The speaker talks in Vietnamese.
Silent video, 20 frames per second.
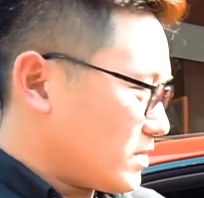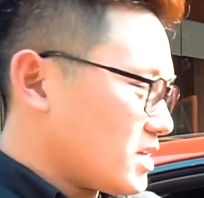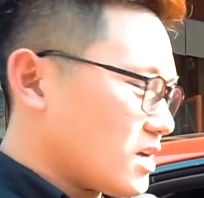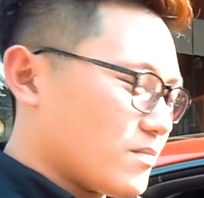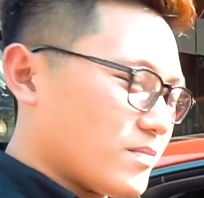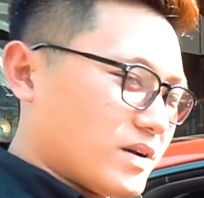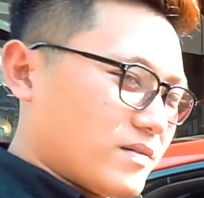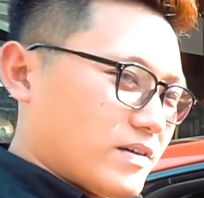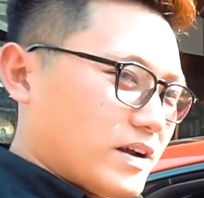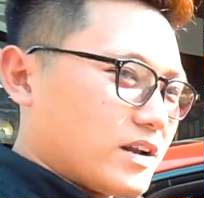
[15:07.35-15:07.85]
bây
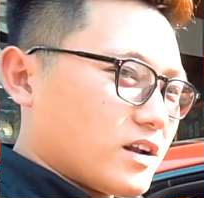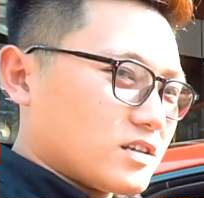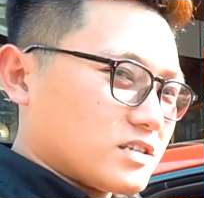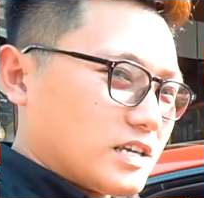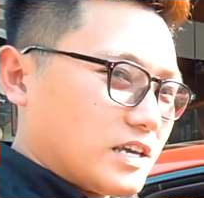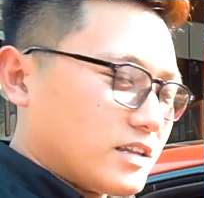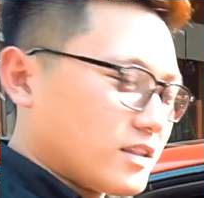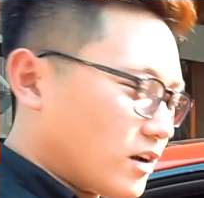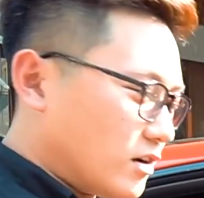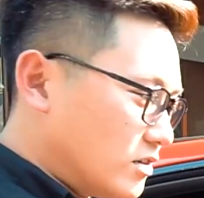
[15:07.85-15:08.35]
giờ mình và anh Đăng
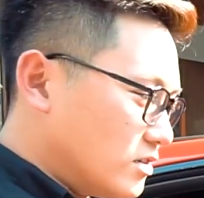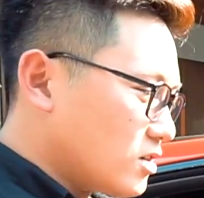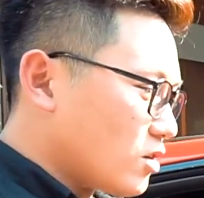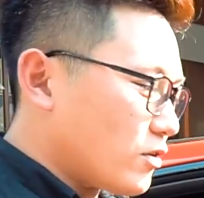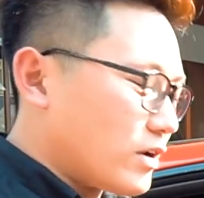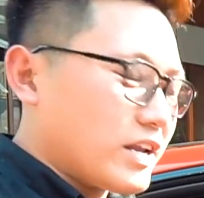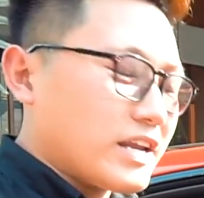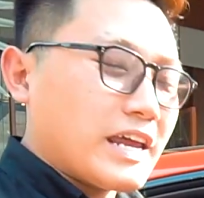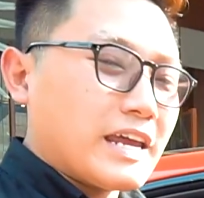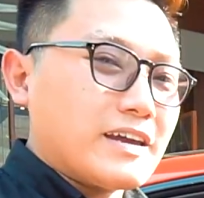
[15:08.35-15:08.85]
sẽ thử
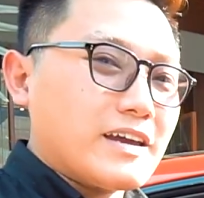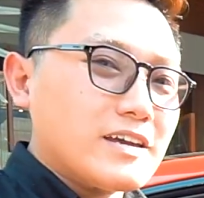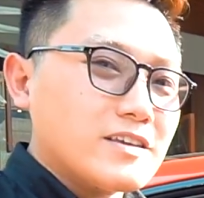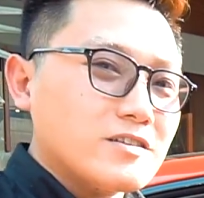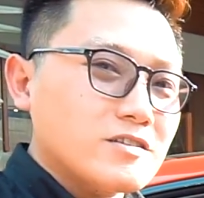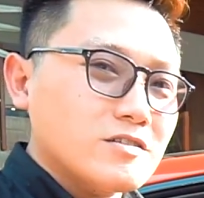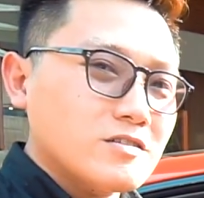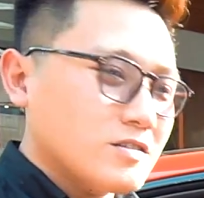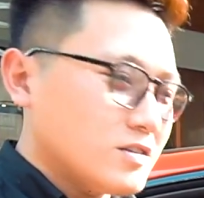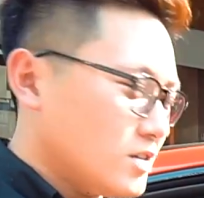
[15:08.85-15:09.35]
ngồi lên hàng ghế
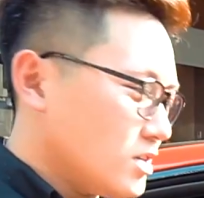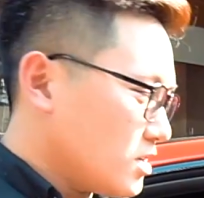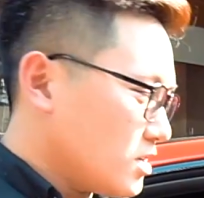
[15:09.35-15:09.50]
trước